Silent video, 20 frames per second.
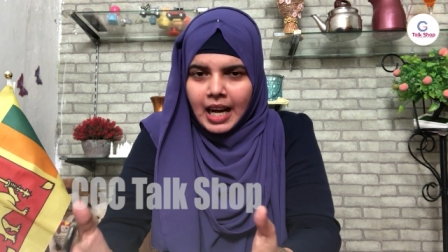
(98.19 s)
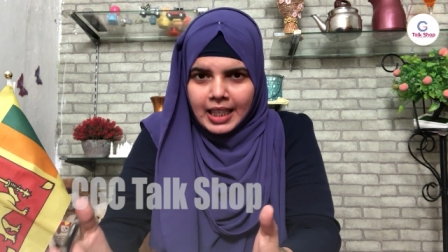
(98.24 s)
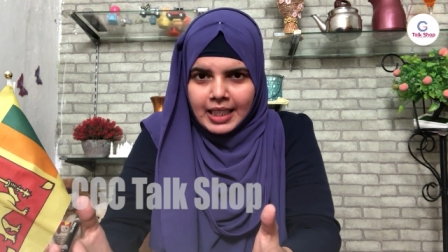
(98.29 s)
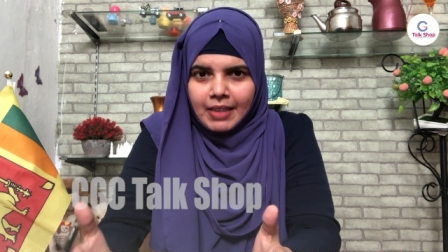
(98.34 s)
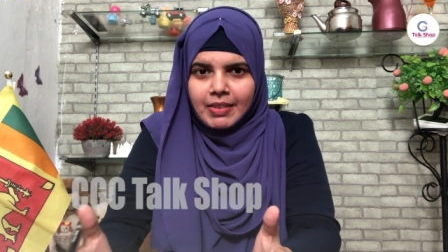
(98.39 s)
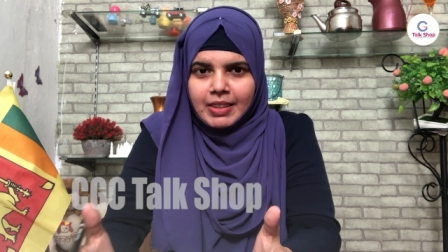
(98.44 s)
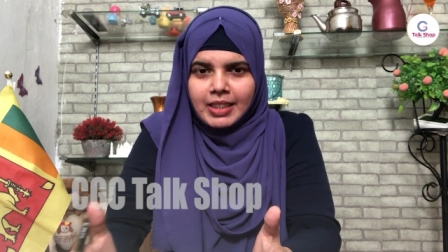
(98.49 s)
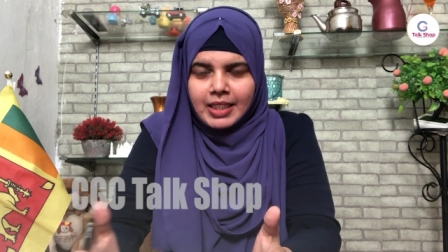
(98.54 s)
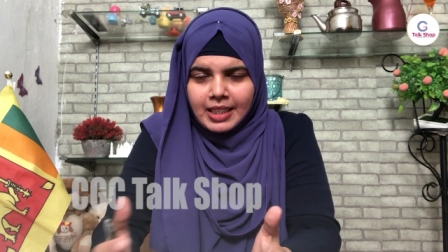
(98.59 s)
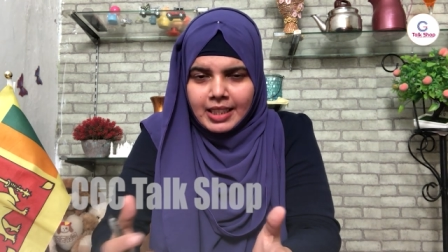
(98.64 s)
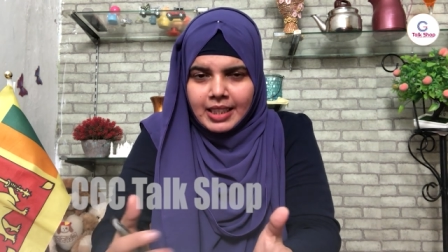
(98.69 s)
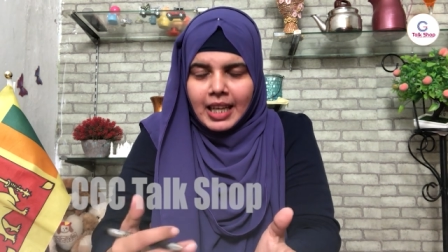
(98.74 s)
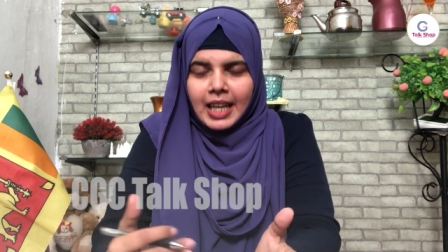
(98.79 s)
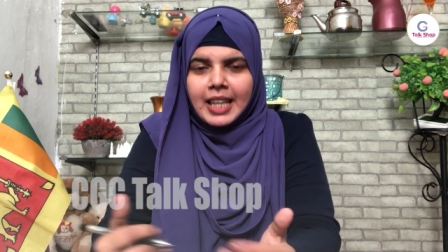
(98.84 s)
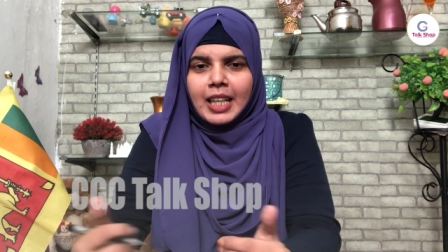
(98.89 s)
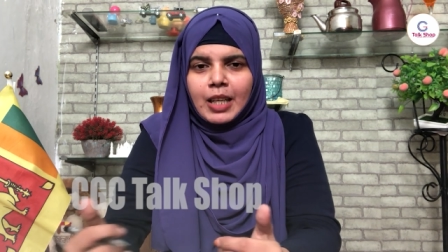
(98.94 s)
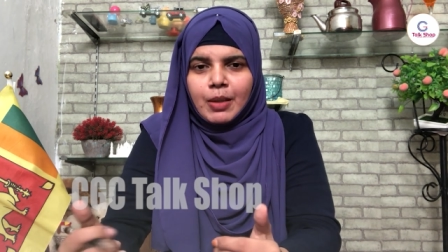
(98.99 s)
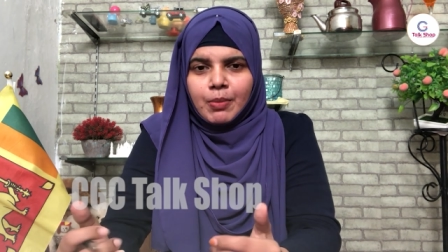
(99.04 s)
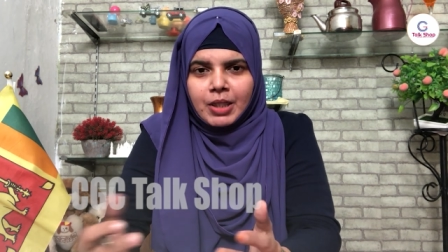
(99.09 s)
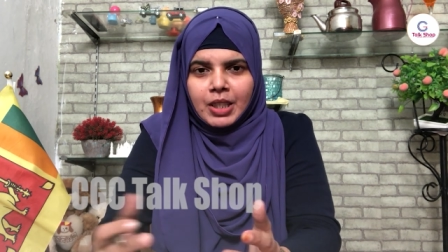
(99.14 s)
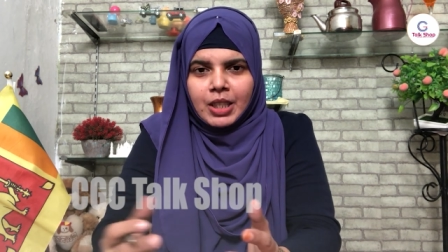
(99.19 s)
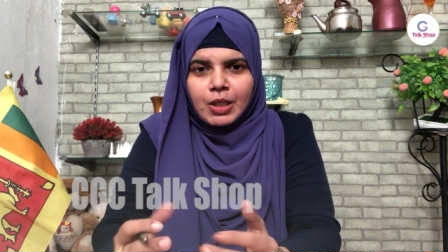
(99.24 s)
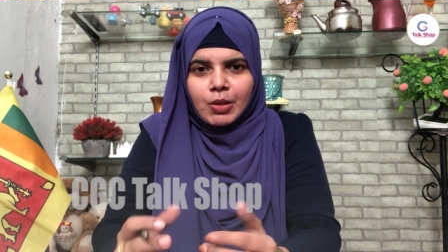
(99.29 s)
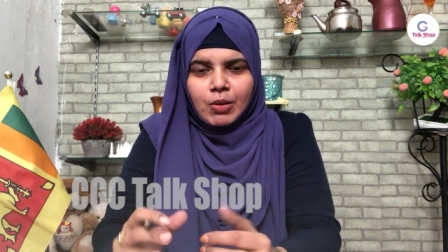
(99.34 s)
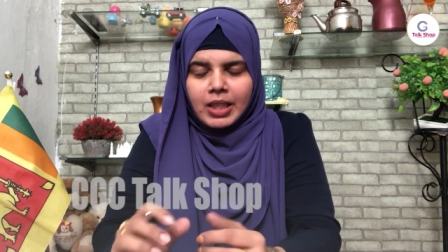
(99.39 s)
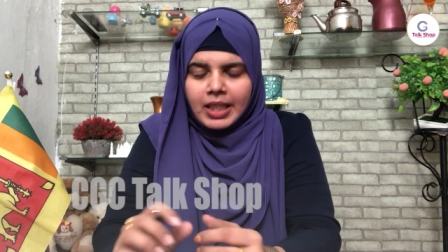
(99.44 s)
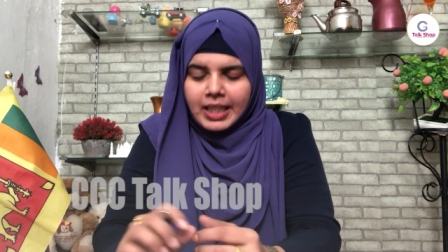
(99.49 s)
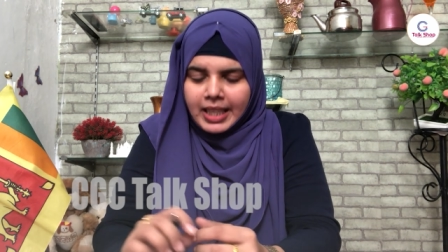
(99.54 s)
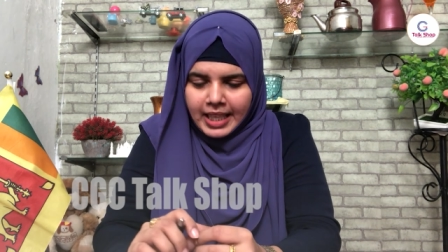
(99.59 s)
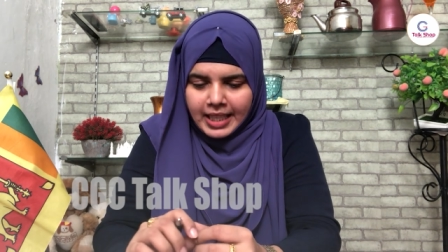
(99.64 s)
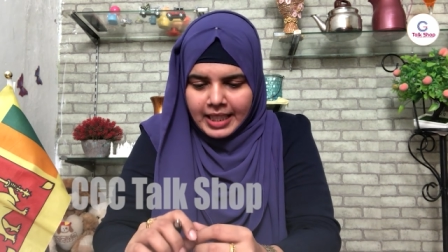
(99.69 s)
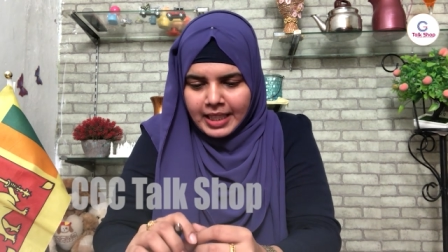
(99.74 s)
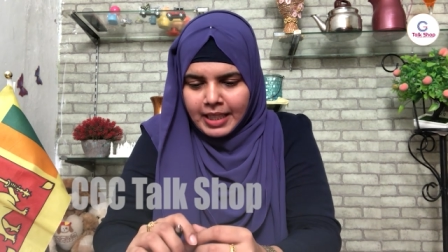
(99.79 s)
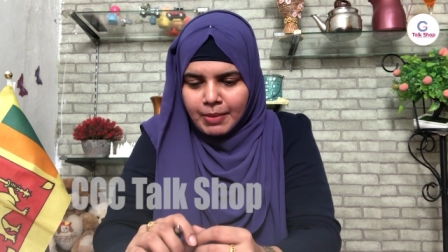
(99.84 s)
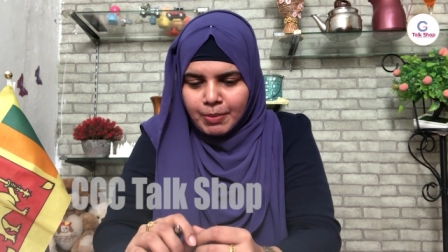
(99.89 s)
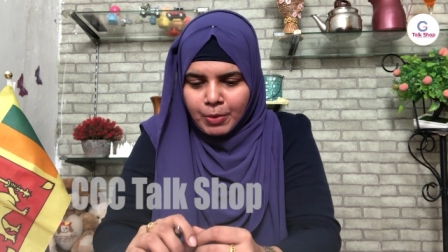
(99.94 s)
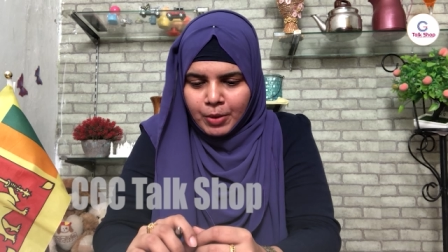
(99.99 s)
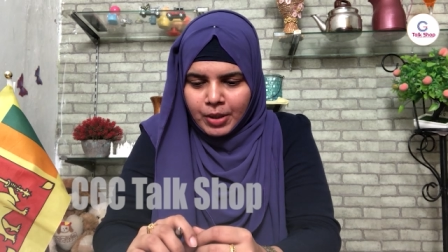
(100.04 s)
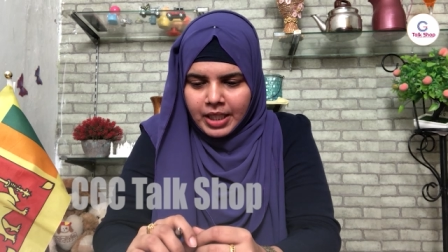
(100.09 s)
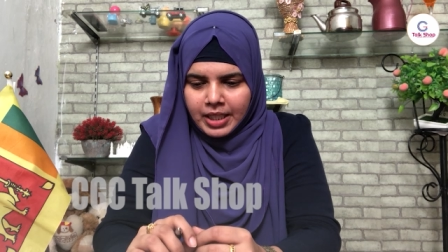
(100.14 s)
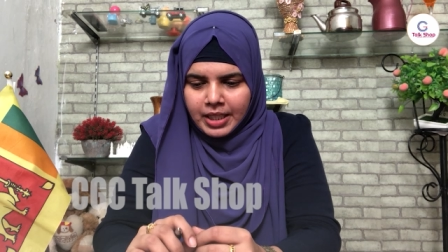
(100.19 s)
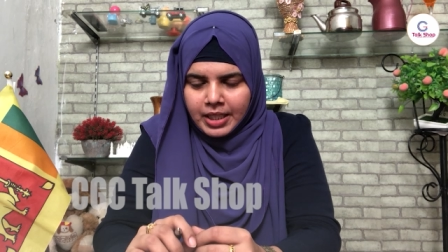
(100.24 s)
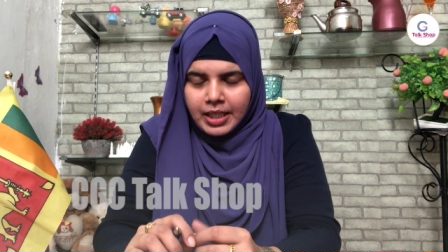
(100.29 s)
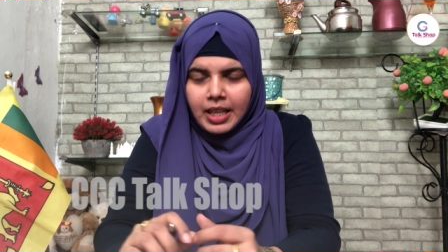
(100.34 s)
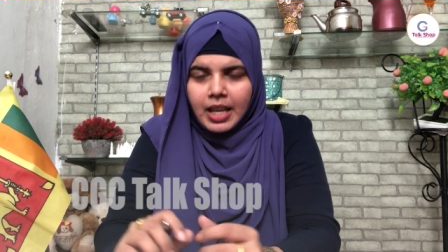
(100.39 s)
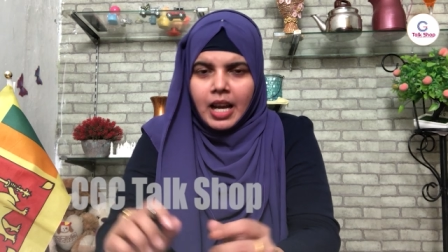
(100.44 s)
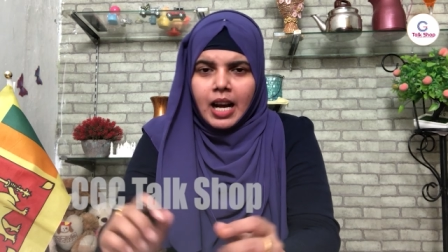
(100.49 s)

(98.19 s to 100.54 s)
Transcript: அதாவது நாடாளுமன்றத்துக்குள்ளே கேட்க தான் போகிறாரு